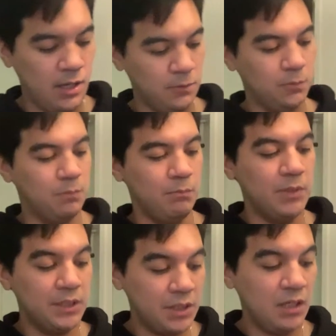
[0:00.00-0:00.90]
あの、
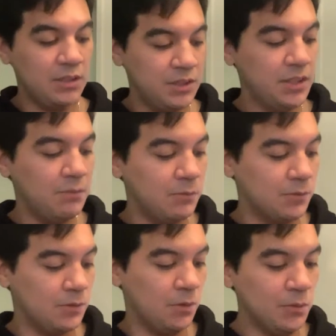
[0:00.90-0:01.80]
めちゃくちゃ
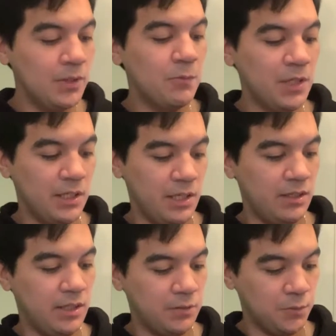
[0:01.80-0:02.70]
もうとんでもない
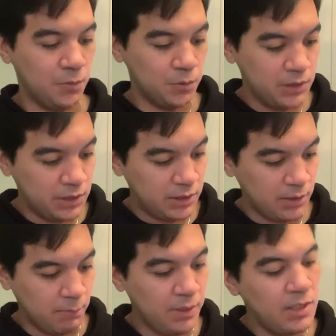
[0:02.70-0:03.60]
携帯の
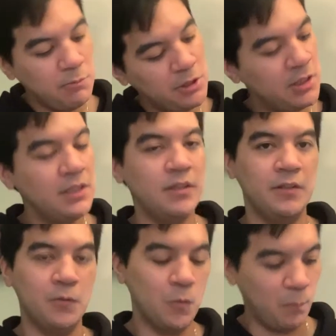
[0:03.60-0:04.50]
ゴジータに BM って書いてあ
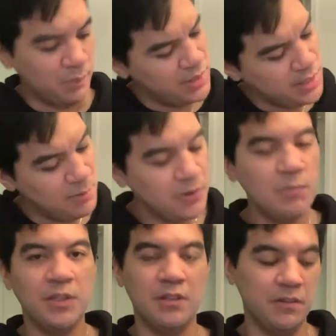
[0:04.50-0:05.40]
るけど、この BM の
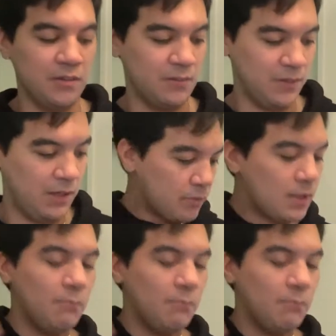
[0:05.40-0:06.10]
意味って何だろうね。